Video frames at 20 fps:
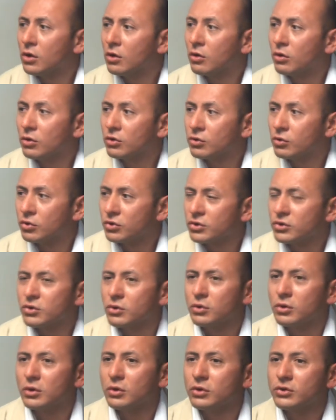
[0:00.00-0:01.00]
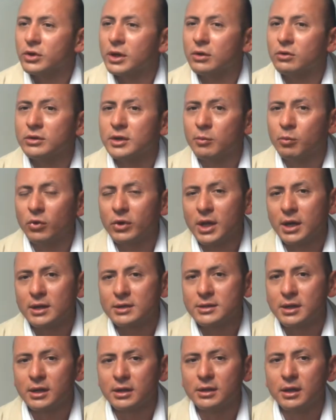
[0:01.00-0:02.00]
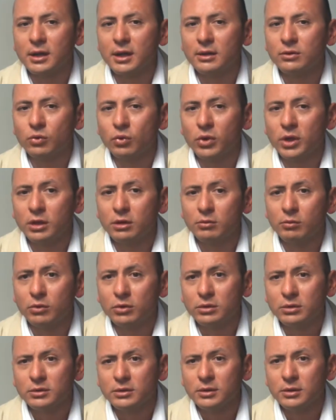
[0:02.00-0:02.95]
con los cursos con los que nos apoya la Secretaría de Turismo,